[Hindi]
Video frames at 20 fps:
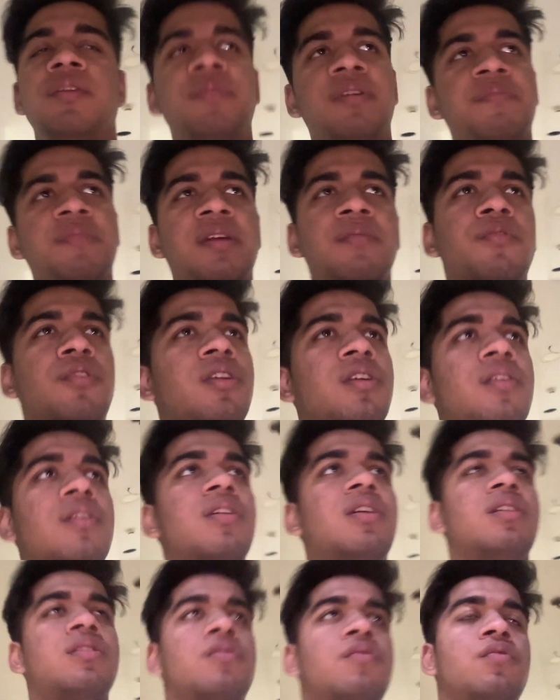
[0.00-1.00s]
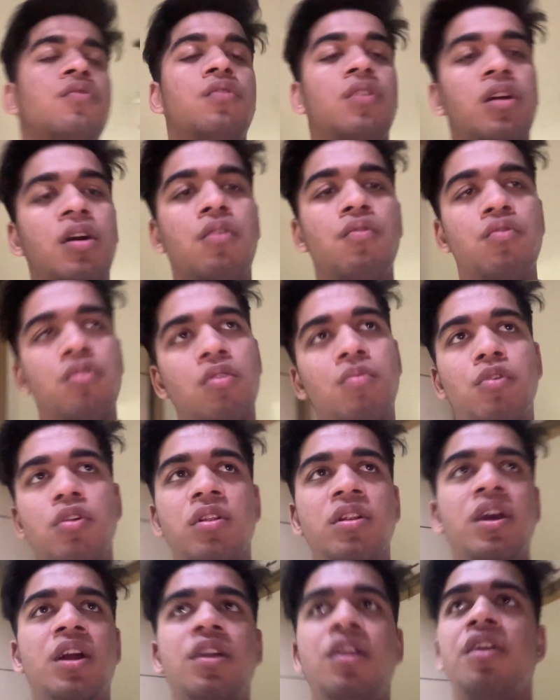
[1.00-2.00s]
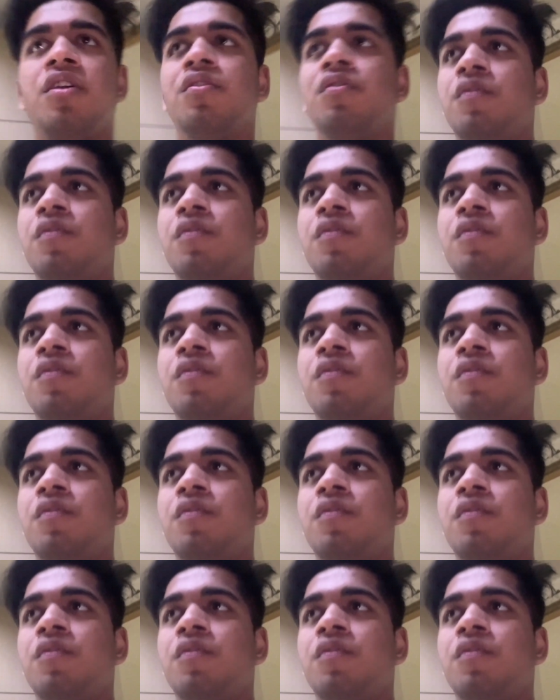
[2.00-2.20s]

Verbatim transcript: में अपना बोला होगा तो उनको लगा उनको बोल दिया आंटी को